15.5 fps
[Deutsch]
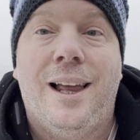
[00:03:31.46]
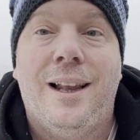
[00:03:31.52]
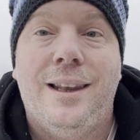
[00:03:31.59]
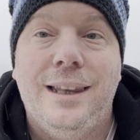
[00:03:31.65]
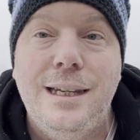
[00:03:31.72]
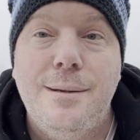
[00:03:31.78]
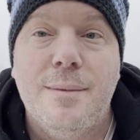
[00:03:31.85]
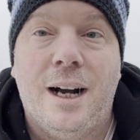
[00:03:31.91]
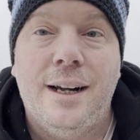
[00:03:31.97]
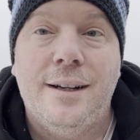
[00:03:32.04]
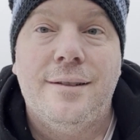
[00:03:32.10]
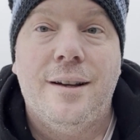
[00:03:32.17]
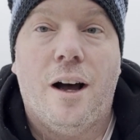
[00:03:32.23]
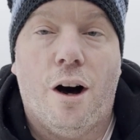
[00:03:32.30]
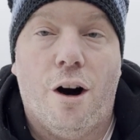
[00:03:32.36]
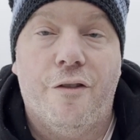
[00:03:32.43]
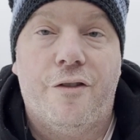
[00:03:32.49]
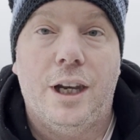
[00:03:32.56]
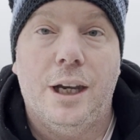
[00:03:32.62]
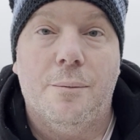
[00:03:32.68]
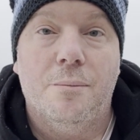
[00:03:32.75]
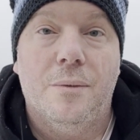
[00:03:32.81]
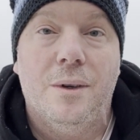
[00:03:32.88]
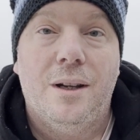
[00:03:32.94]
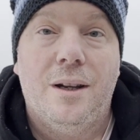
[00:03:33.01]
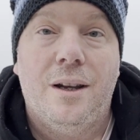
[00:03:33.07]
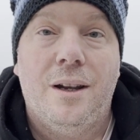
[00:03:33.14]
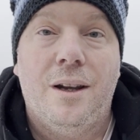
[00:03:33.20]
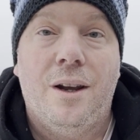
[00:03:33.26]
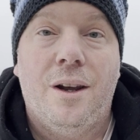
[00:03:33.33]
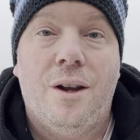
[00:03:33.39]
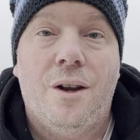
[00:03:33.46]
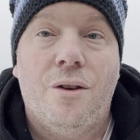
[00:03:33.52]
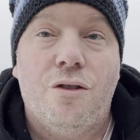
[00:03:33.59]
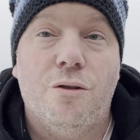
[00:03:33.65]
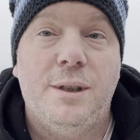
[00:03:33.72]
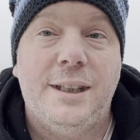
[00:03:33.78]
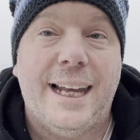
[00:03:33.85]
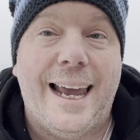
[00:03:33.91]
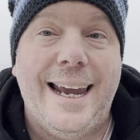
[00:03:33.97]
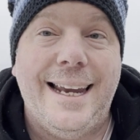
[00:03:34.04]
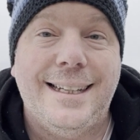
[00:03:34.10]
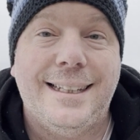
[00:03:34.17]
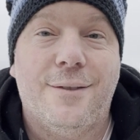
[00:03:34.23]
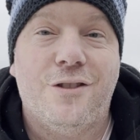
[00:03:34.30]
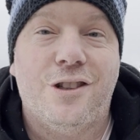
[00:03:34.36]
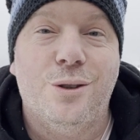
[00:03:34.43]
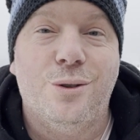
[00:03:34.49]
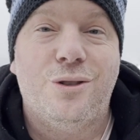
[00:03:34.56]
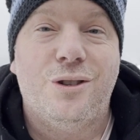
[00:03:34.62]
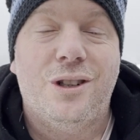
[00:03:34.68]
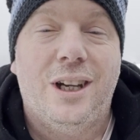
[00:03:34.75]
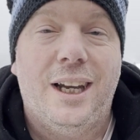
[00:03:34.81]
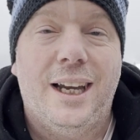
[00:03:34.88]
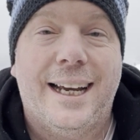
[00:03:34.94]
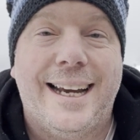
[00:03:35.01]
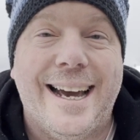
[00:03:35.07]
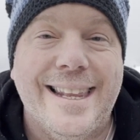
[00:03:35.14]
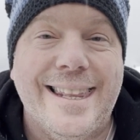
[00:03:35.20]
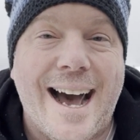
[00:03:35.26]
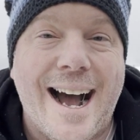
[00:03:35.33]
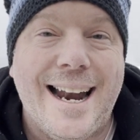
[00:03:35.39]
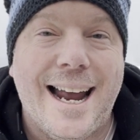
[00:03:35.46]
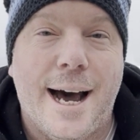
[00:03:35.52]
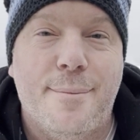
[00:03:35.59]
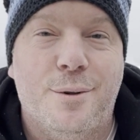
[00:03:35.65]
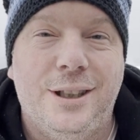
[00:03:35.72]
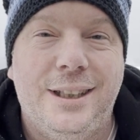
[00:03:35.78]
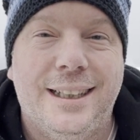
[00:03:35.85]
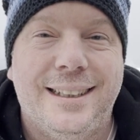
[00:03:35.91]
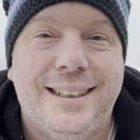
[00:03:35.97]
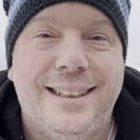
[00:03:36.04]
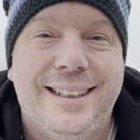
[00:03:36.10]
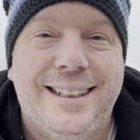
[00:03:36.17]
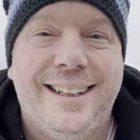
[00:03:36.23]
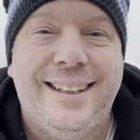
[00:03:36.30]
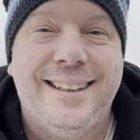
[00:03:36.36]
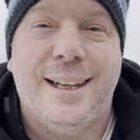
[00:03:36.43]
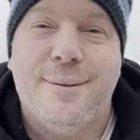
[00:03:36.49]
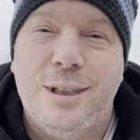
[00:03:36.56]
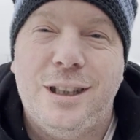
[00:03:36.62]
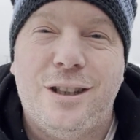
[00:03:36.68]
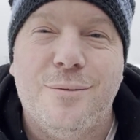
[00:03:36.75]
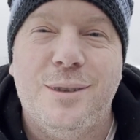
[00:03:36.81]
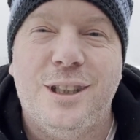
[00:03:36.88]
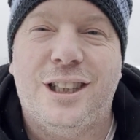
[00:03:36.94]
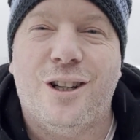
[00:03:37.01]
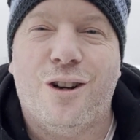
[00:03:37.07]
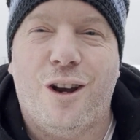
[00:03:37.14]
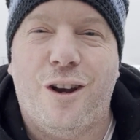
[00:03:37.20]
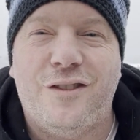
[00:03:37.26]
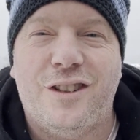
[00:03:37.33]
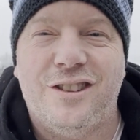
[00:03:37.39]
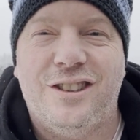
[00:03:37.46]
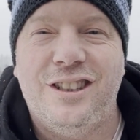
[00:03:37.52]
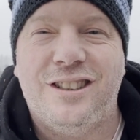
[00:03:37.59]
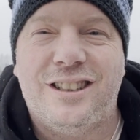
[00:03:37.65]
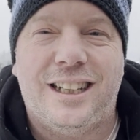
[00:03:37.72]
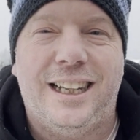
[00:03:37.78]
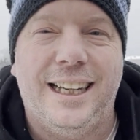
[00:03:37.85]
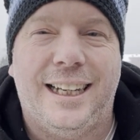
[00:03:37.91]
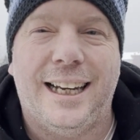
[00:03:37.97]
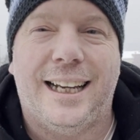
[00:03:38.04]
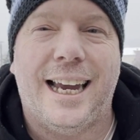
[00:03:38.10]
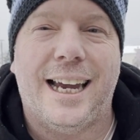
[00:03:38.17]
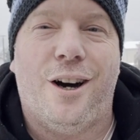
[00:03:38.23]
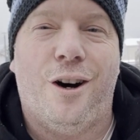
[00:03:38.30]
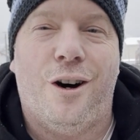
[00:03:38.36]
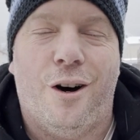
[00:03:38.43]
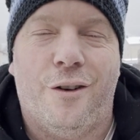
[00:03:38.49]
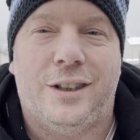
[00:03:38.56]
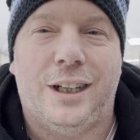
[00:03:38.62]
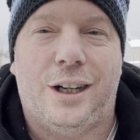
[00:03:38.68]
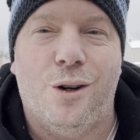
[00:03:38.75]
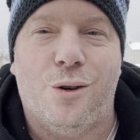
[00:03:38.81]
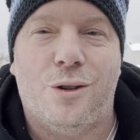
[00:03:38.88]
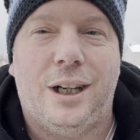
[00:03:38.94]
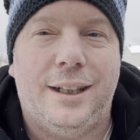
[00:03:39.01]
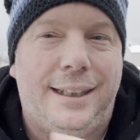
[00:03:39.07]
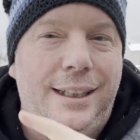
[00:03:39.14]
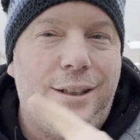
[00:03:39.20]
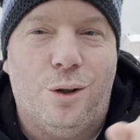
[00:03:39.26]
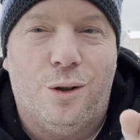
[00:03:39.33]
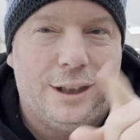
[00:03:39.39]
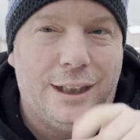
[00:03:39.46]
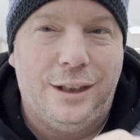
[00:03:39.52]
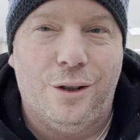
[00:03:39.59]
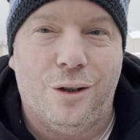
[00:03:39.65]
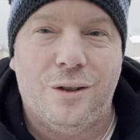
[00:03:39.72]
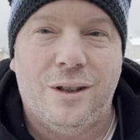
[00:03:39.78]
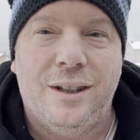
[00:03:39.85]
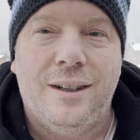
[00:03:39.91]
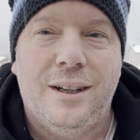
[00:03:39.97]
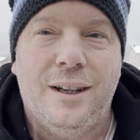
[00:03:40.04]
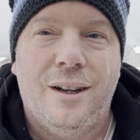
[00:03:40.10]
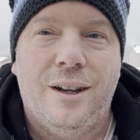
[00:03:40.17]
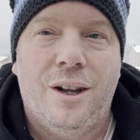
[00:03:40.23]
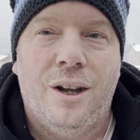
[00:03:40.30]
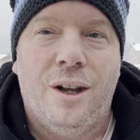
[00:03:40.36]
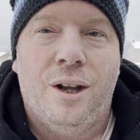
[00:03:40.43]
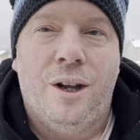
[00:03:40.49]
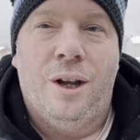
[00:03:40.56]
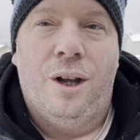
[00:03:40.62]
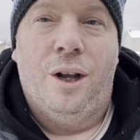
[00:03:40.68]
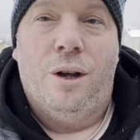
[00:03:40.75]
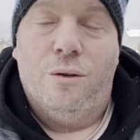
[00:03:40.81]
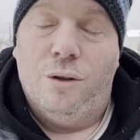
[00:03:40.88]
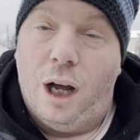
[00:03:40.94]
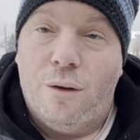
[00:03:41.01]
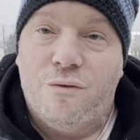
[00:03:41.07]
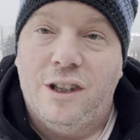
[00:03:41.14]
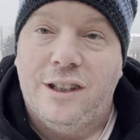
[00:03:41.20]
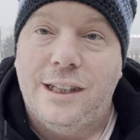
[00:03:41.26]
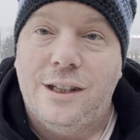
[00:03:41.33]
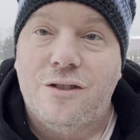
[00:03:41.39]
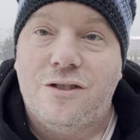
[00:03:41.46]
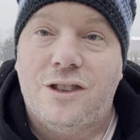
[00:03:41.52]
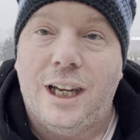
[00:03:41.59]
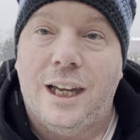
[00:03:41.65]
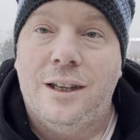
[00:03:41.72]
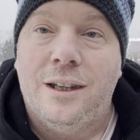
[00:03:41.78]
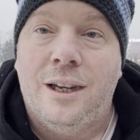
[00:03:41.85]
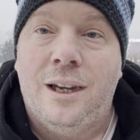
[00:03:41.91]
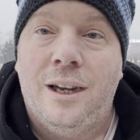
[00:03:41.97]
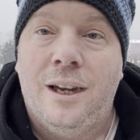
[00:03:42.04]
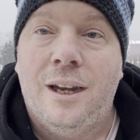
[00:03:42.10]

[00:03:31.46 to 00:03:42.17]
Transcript: niemals aufgeben. Somit eines am Schluss, Kanal abonnieren. Damit du mich dann noch öfter siehst, klicke gleich auch auf die Glocke, ding dong, ding dong. Ja, und wir sehen uns dann